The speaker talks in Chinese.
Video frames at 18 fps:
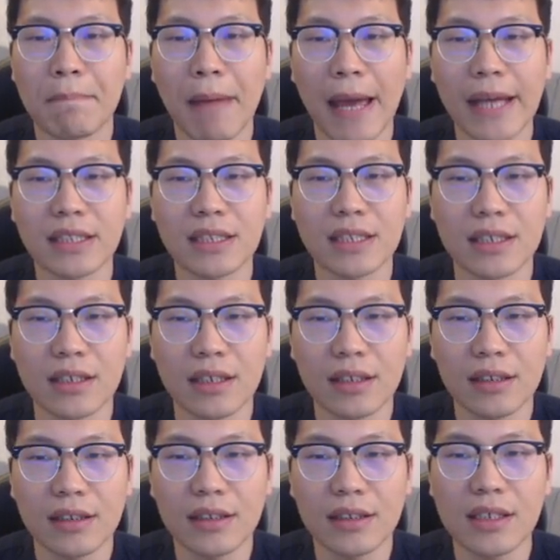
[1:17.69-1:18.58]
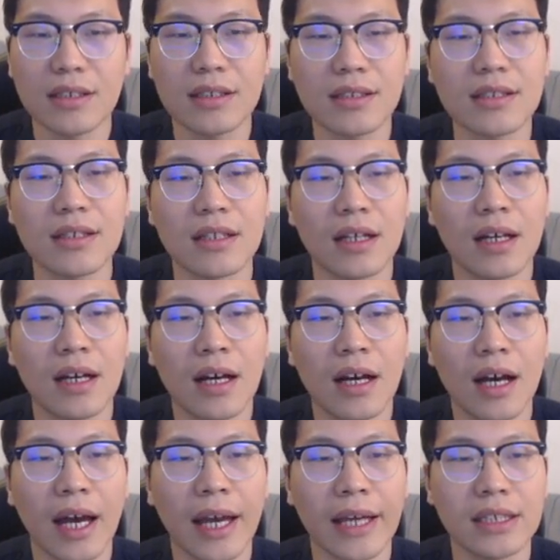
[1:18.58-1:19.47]
白棋第四，
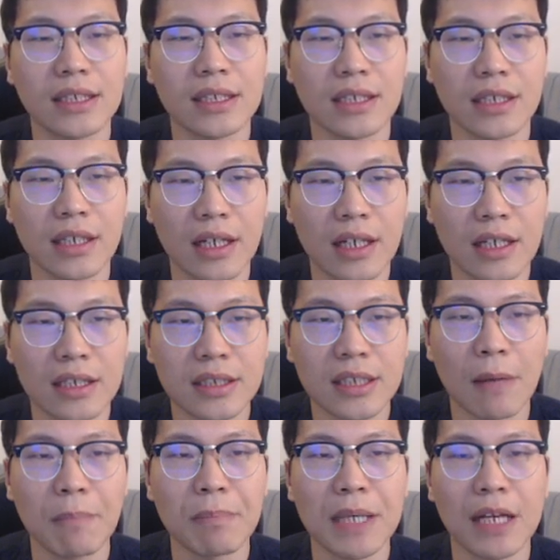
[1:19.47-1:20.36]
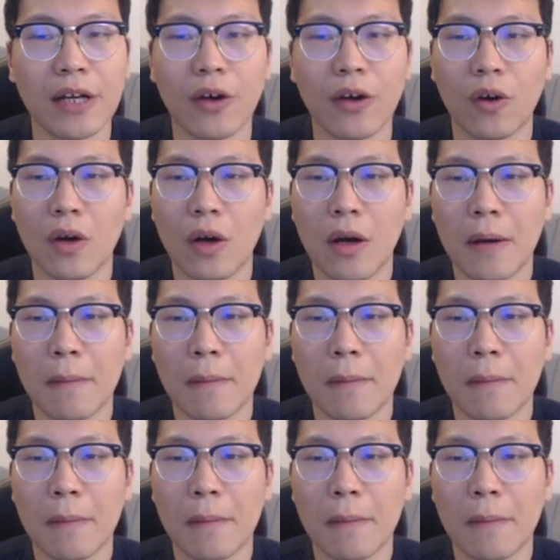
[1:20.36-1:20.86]
黑棋象 b 六，